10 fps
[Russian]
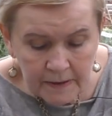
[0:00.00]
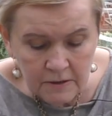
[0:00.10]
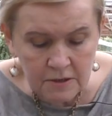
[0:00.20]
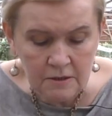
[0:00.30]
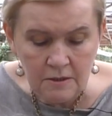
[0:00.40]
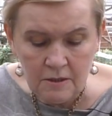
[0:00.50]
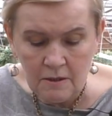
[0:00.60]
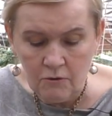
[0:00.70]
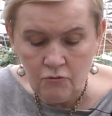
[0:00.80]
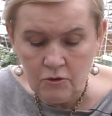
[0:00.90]
красоты
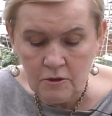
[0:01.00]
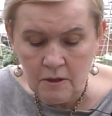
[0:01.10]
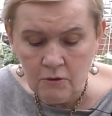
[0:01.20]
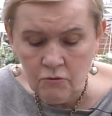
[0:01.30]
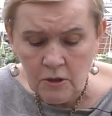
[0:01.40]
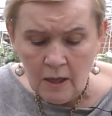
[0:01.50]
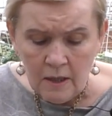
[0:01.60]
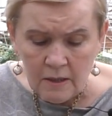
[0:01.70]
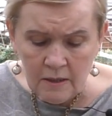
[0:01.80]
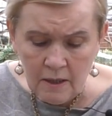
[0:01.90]
никакой не дает.
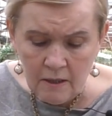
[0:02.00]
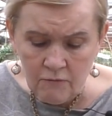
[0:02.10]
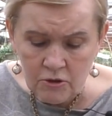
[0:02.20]
Я их